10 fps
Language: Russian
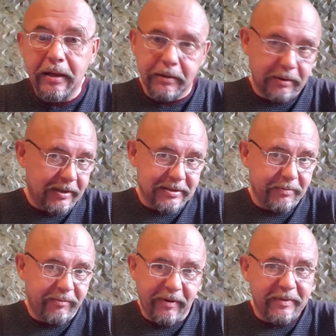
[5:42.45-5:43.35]
Если
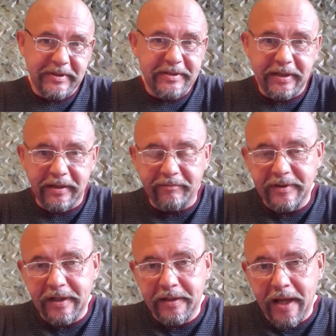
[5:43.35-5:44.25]
бы вам эти деньги
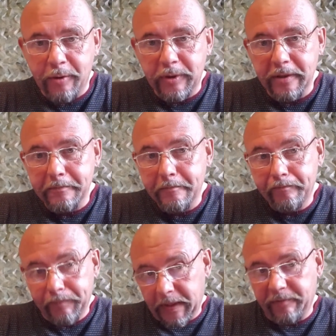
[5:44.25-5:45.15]
выдали на руки,
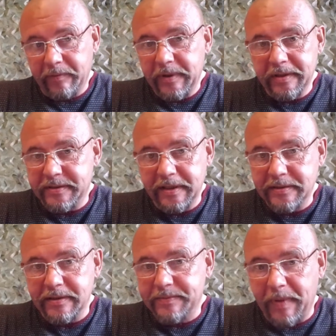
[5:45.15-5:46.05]
вы бы,
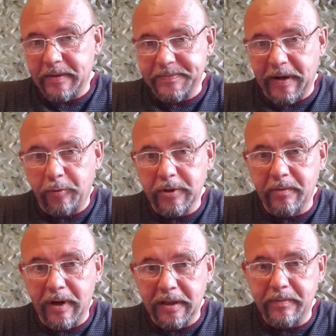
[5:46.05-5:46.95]
естественно, спокойно
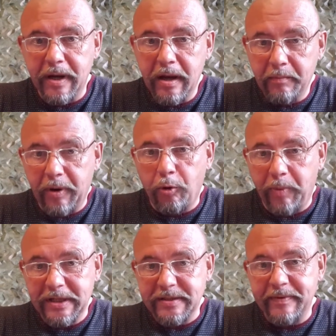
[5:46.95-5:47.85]
могли бы
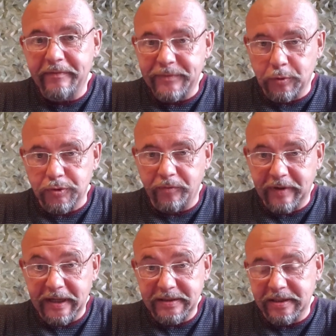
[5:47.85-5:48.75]
покупать себе все, что вы
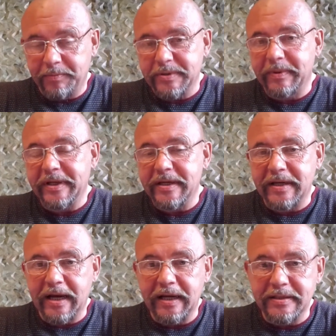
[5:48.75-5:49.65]
хотите. Посмотрите,
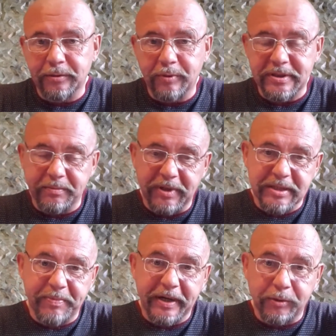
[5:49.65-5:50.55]
какая ситуация была с
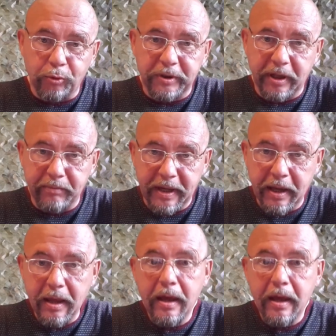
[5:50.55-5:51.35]
продуктами.